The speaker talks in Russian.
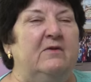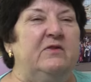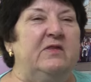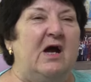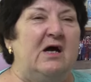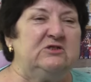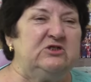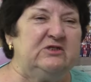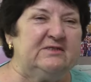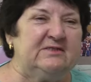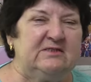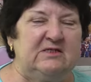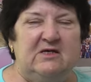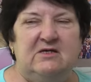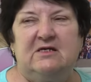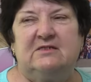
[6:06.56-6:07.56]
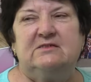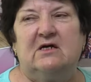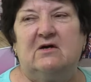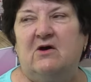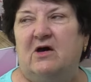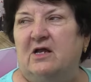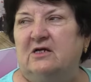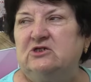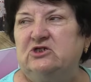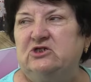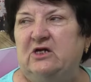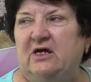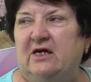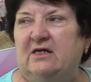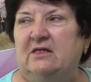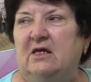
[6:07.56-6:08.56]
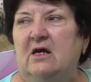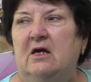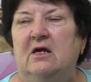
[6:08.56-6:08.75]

Наша станица хорошеет